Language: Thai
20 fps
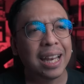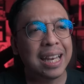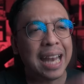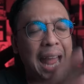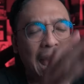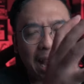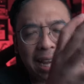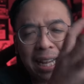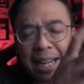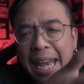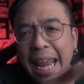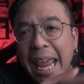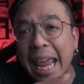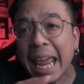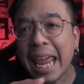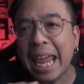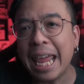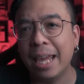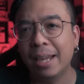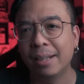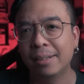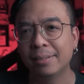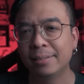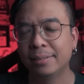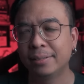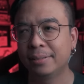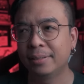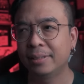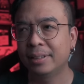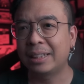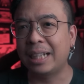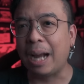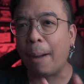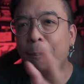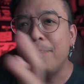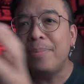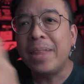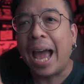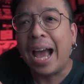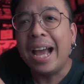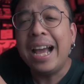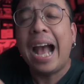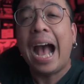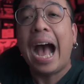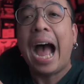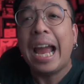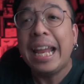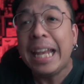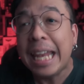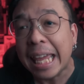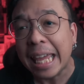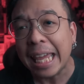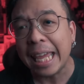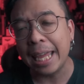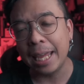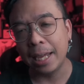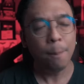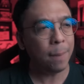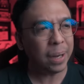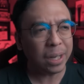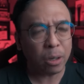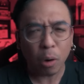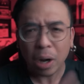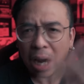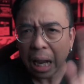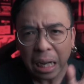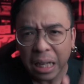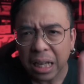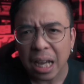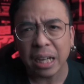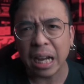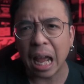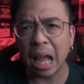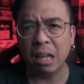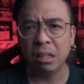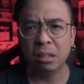หนังดีกับหนังขายดีมันคนละเรื่องนะ